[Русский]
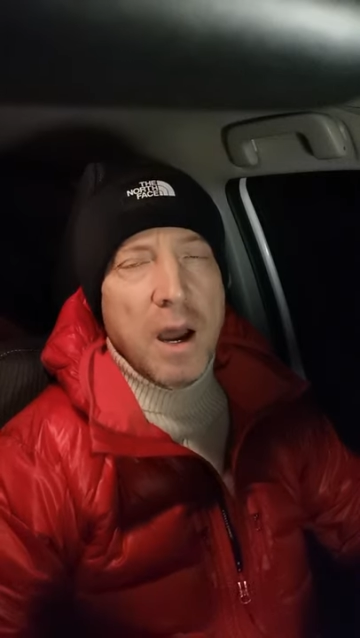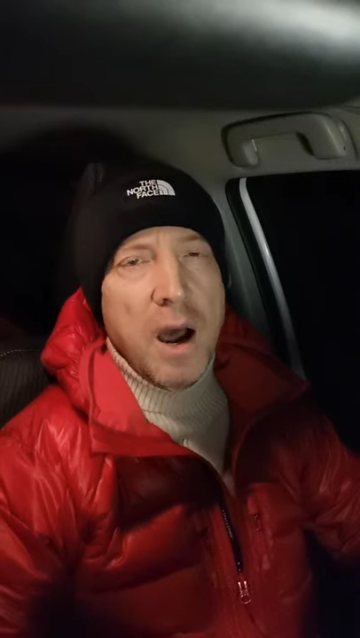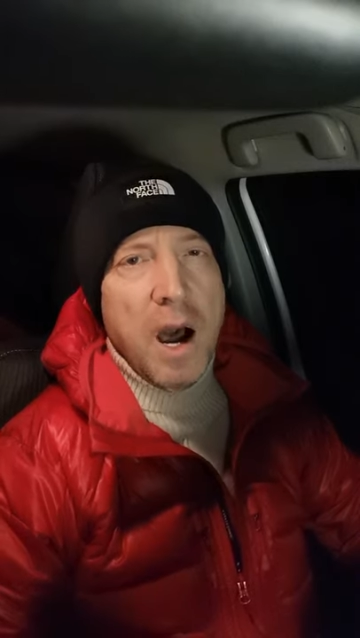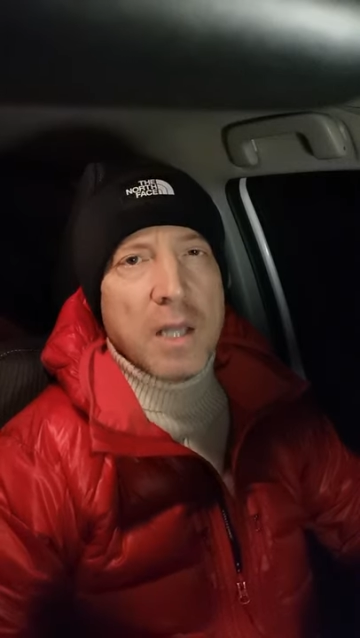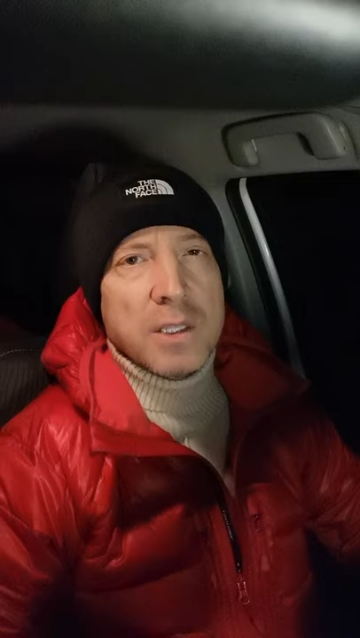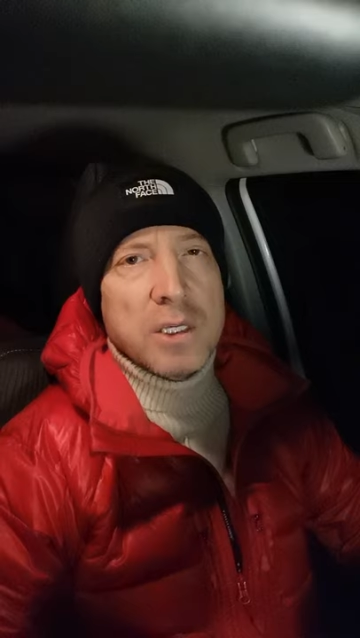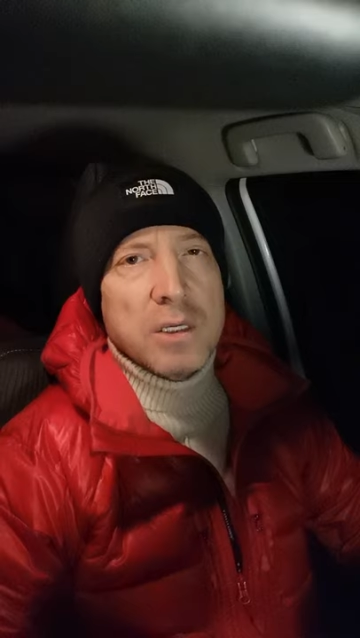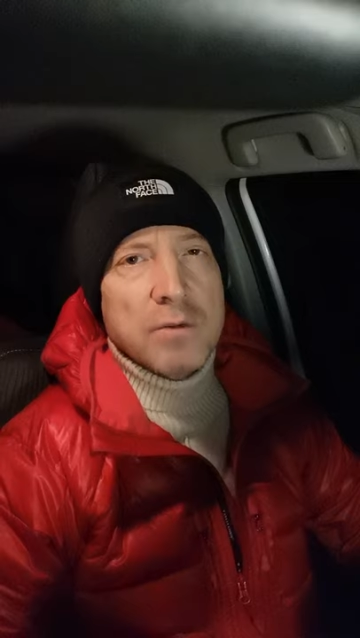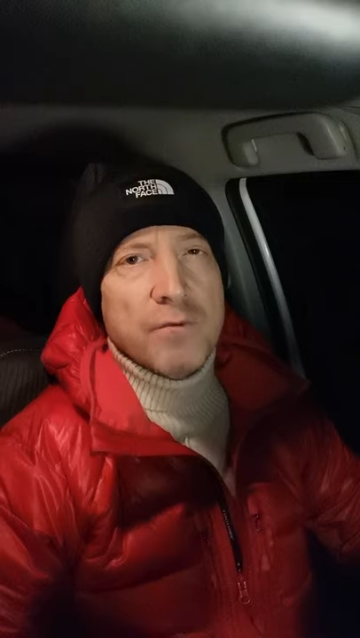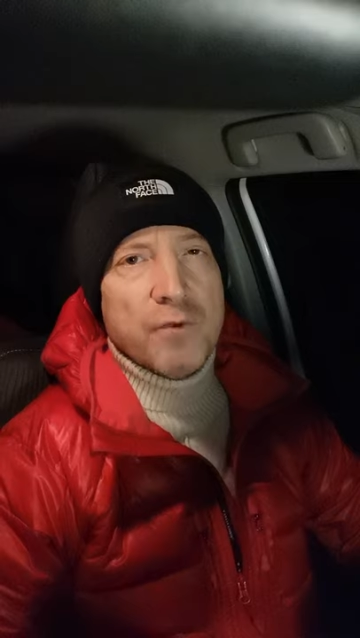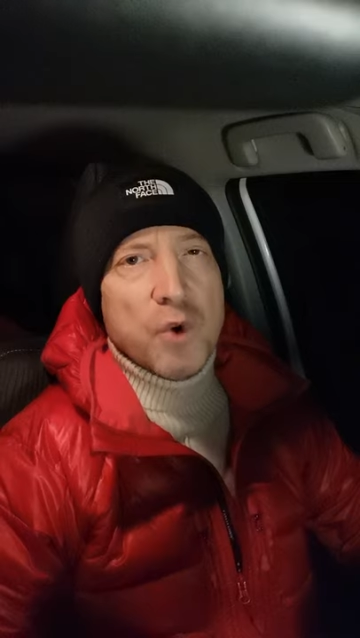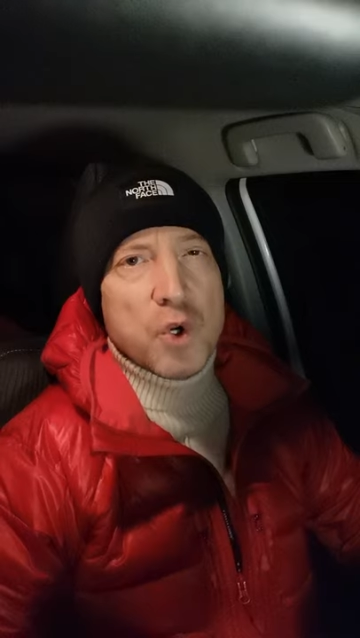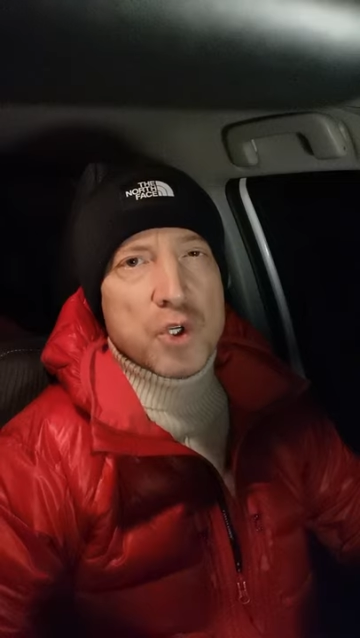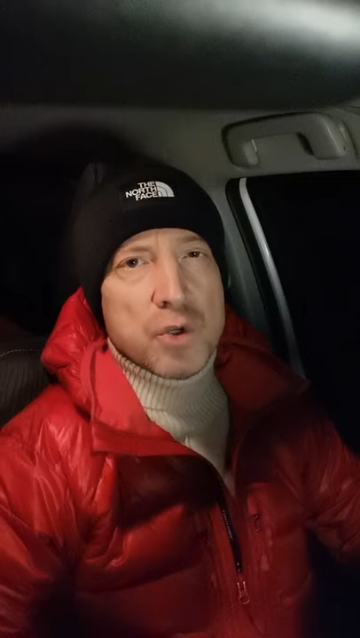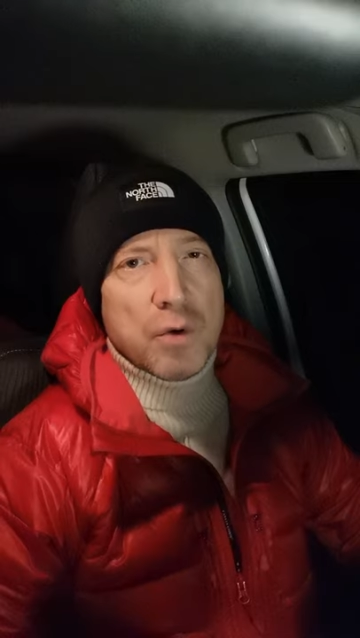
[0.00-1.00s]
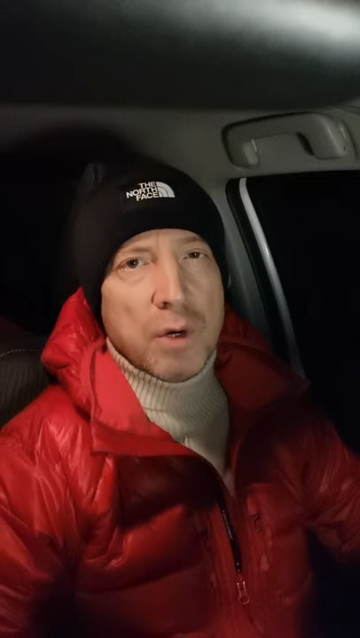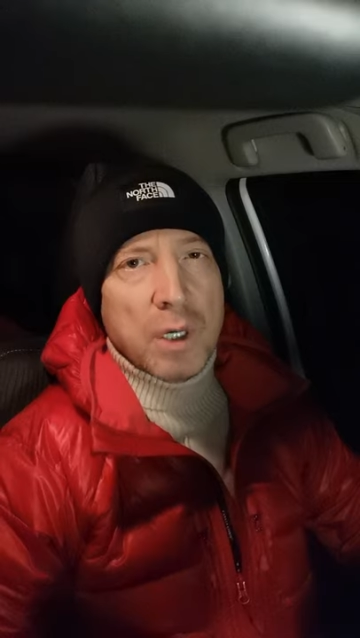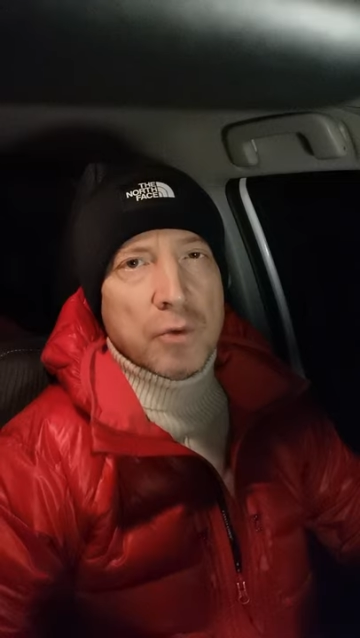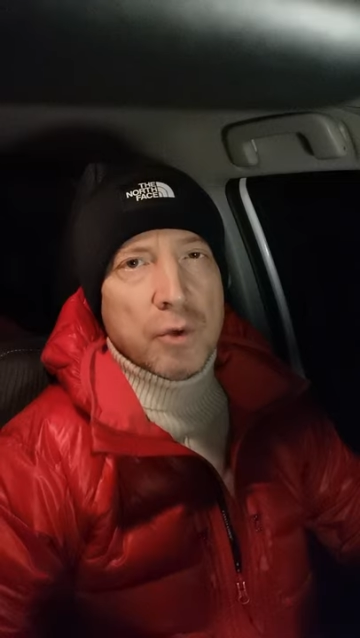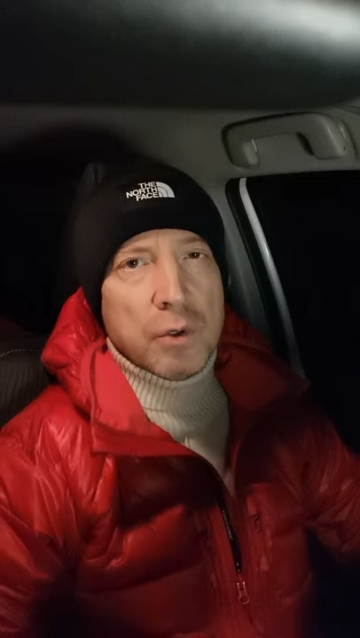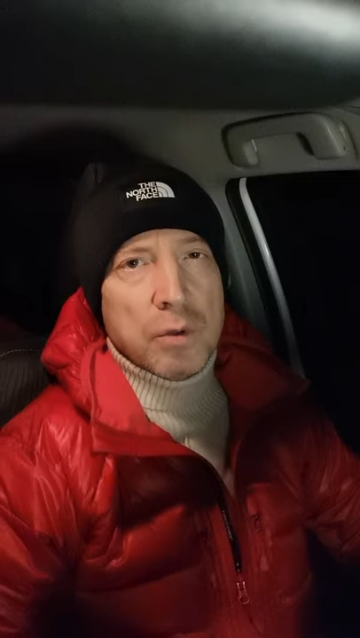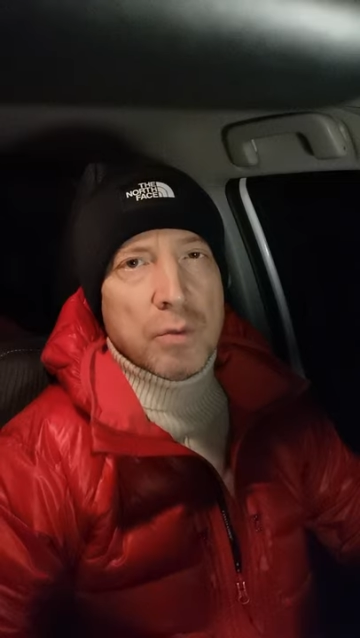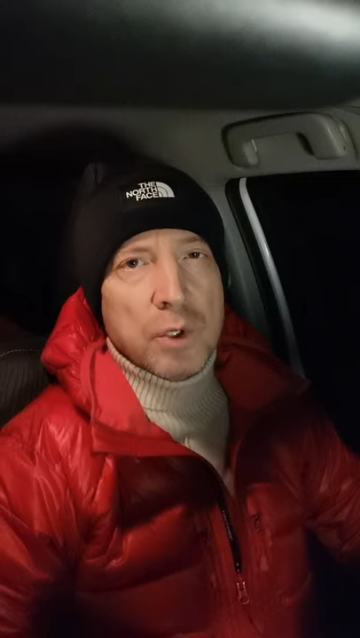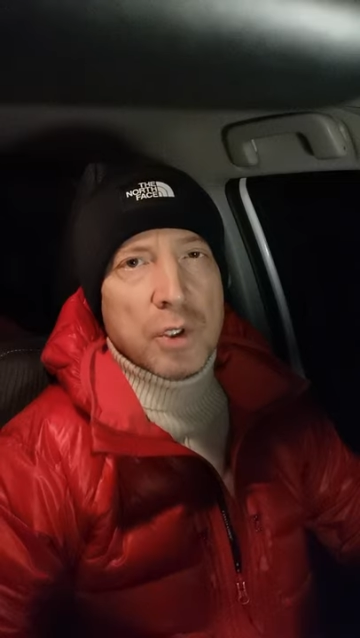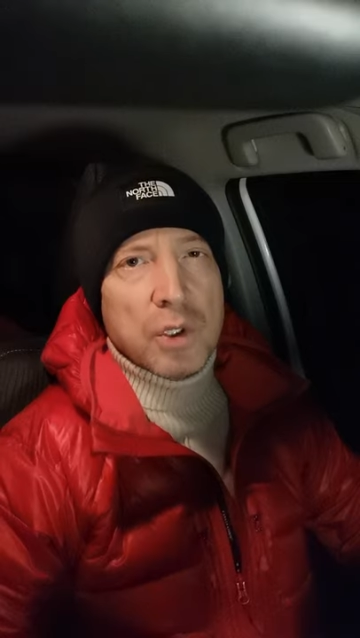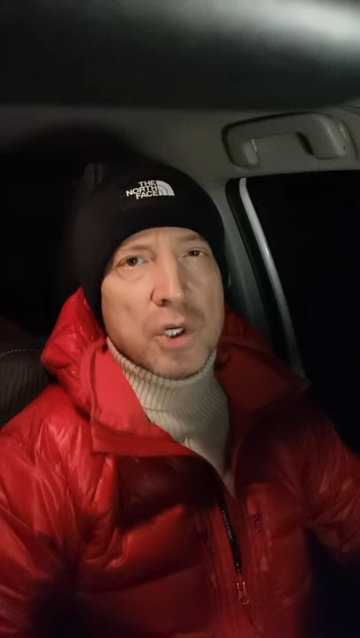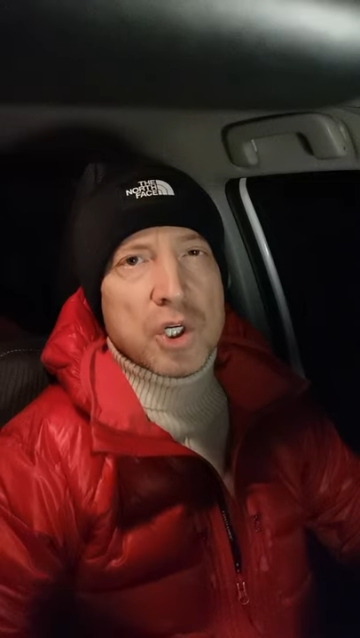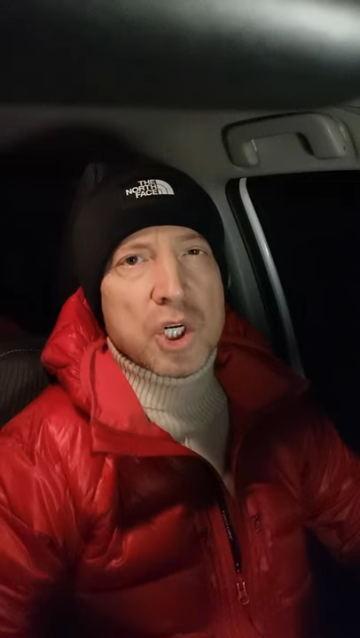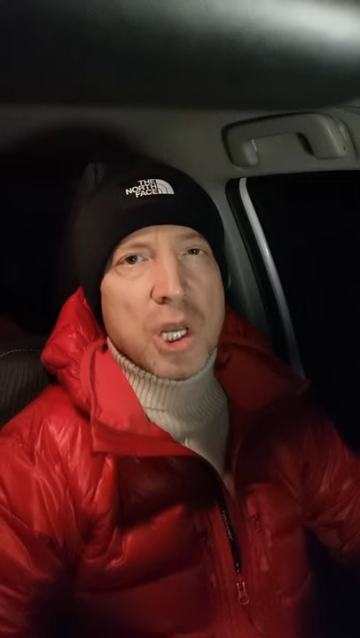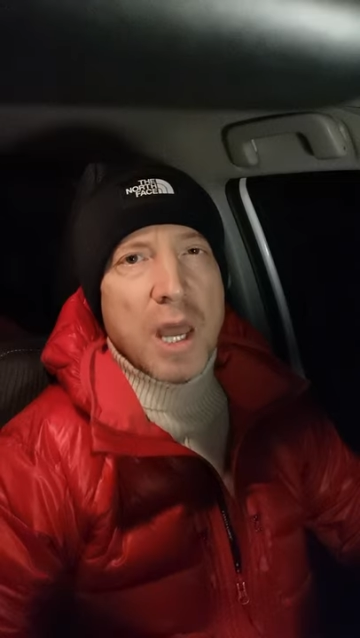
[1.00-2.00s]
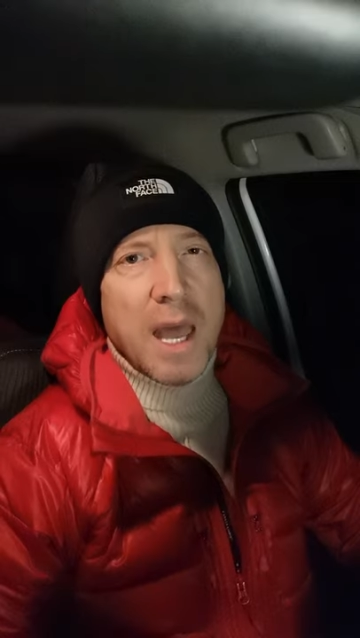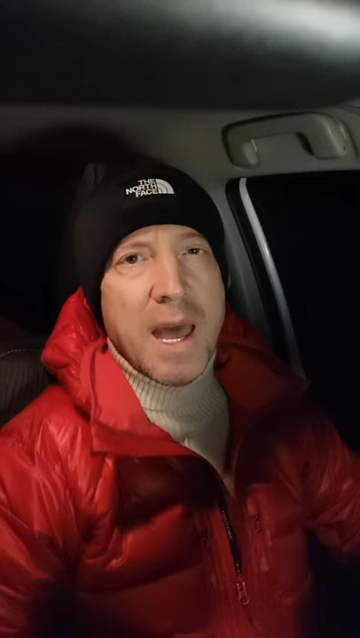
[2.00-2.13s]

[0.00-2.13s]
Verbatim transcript: один воздух, которым он дышит,